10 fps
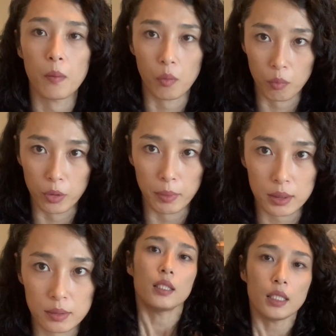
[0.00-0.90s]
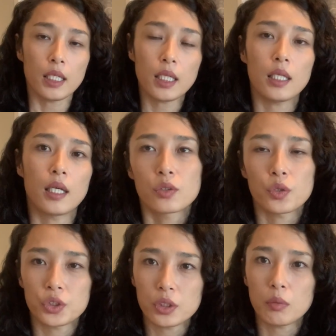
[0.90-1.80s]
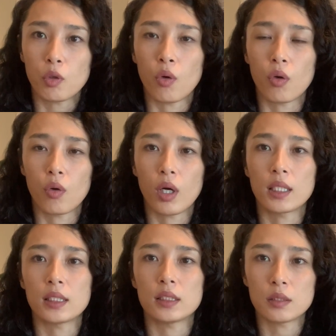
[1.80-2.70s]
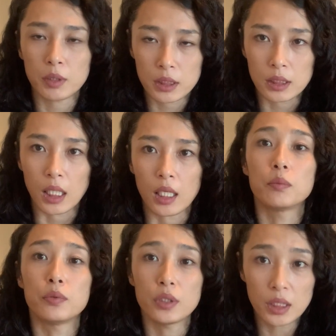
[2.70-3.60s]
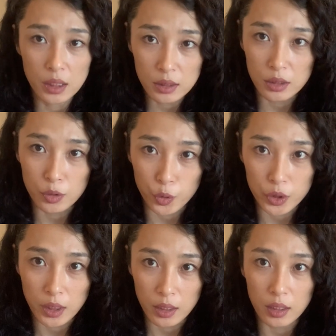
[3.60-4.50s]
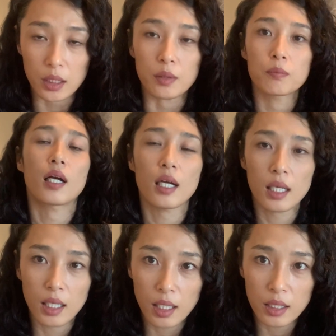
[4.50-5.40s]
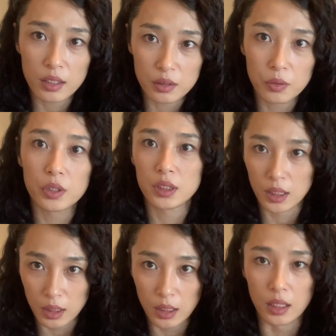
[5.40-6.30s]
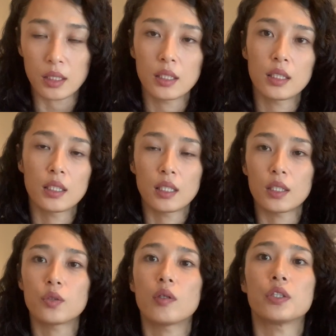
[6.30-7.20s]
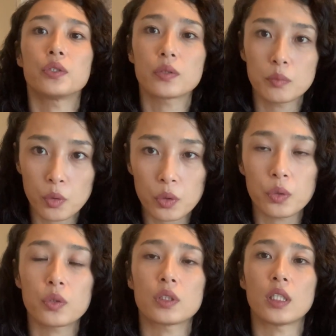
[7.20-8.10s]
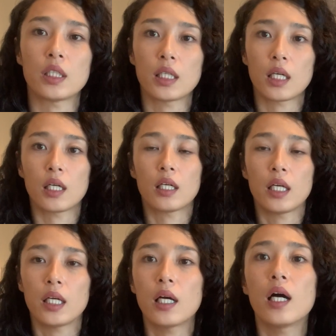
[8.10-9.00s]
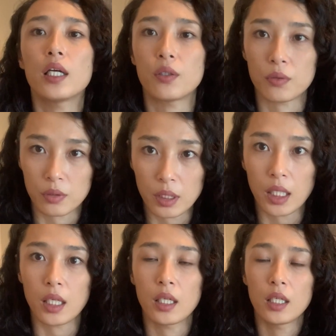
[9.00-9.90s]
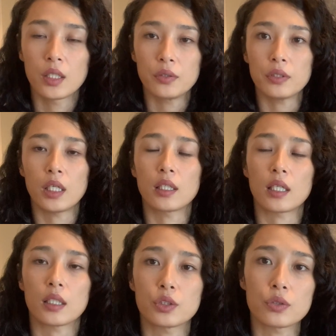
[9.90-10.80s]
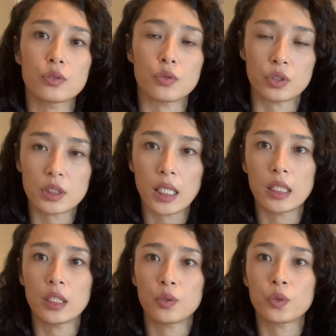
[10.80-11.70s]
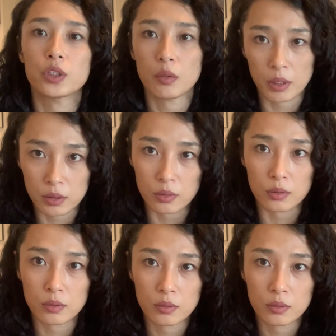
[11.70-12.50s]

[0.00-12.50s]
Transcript: 思いますで途中でもお話ししましたブリーチをしたりカラーリングをしたりあとは宿毛矯正やヘアアイロンで普段からずっとスタイリングをしてます